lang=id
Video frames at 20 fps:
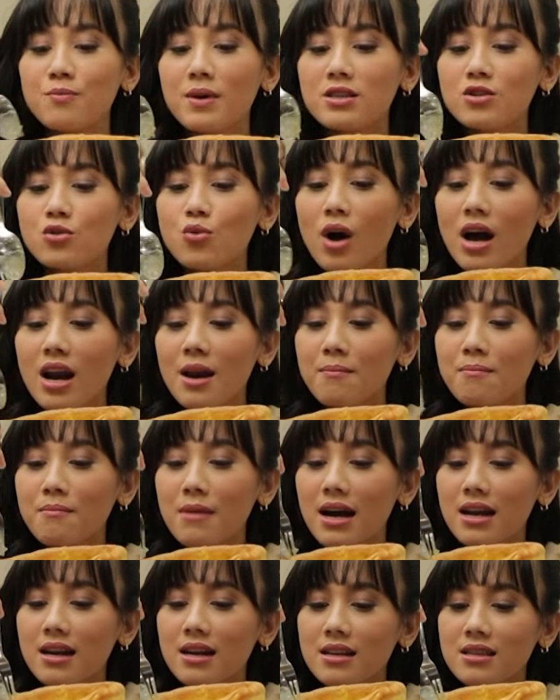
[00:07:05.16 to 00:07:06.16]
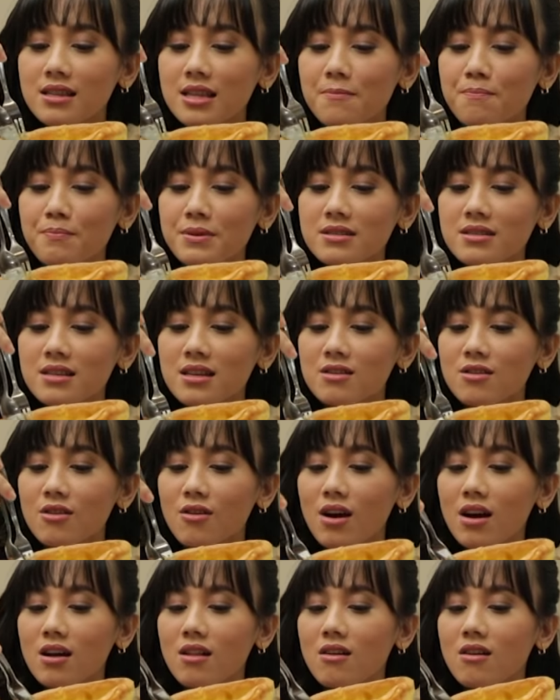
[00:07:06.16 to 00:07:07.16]
cuman dua lembar tipis gitu
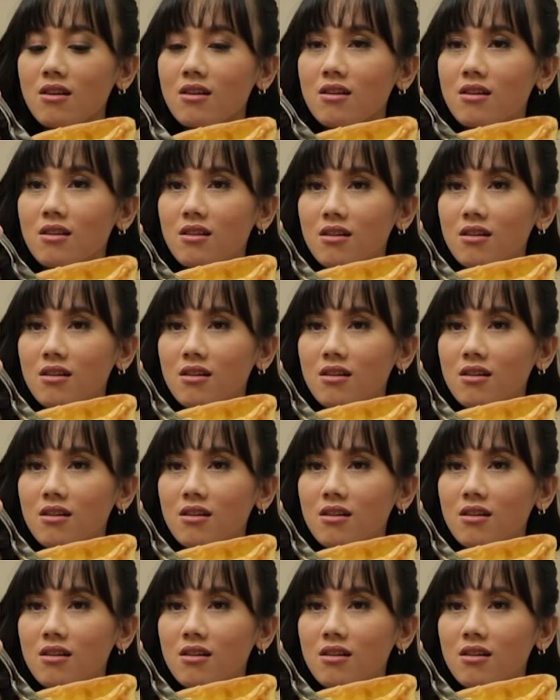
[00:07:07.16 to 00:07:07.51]
doang loh.